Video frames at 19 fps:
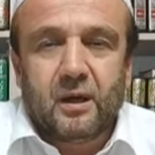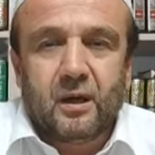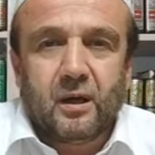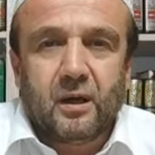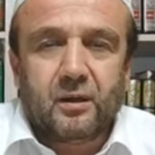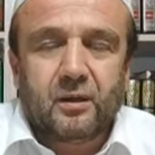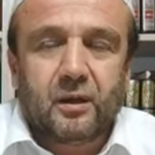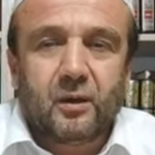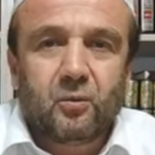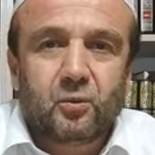
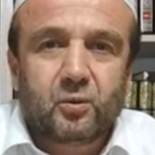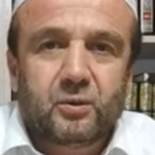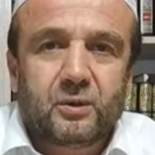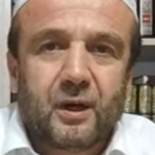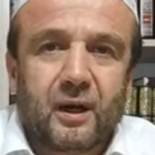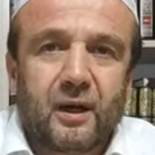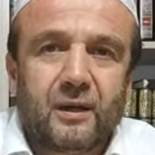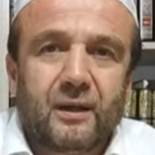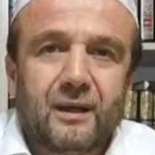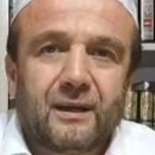Allahü
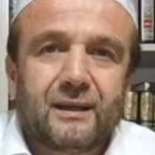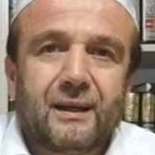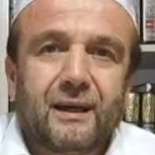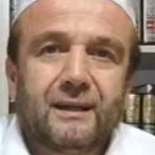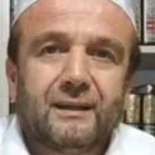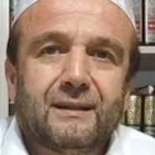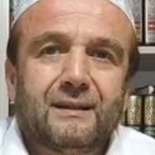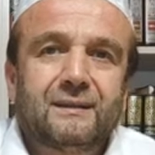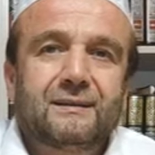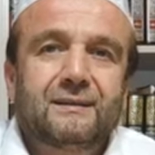Teala
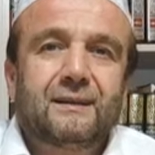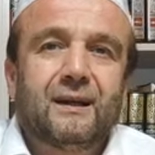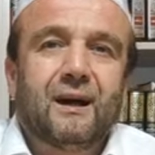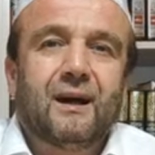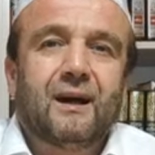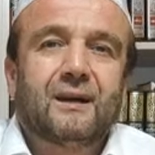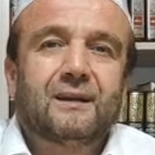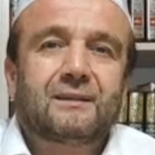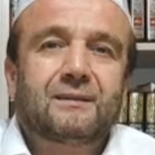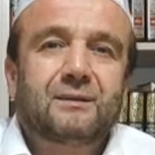kendisine
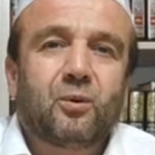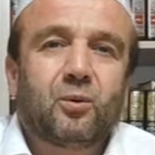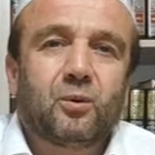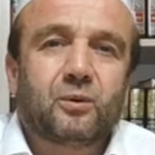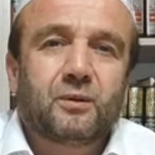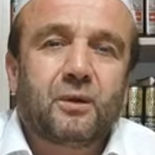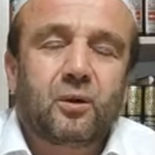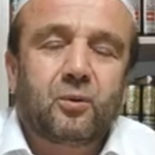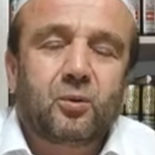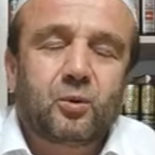asla
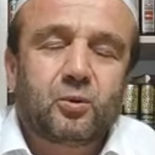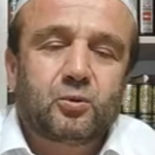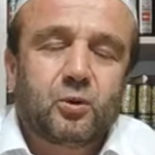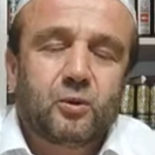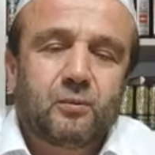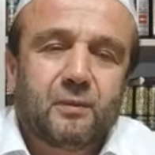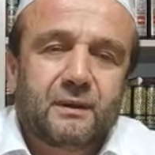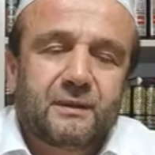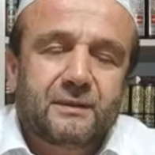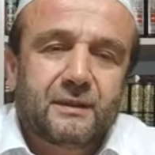ortak
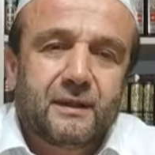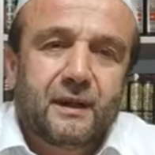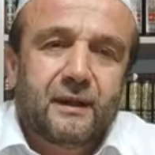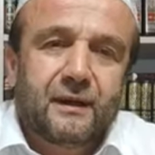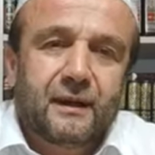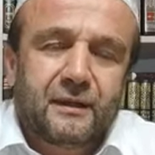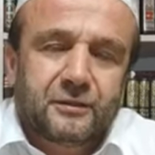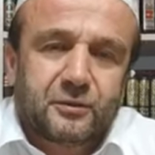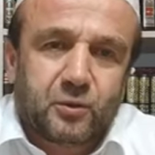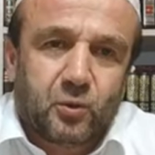koşulmasına
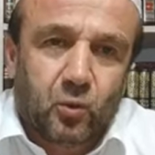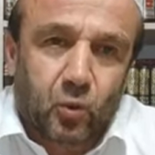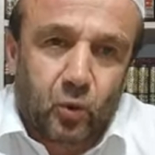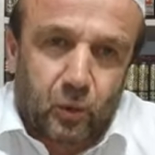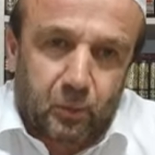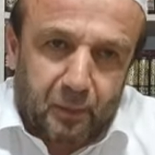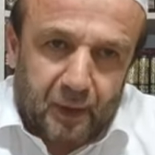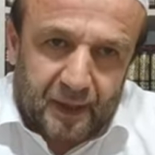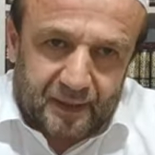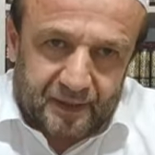razı
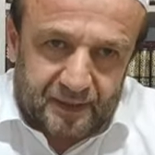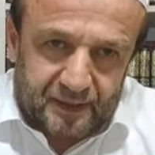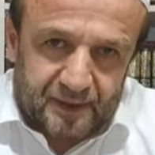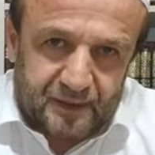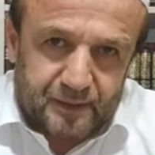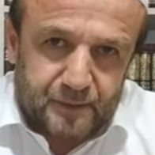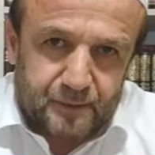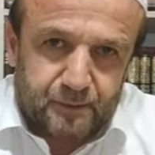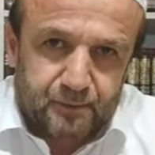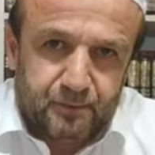olmaz.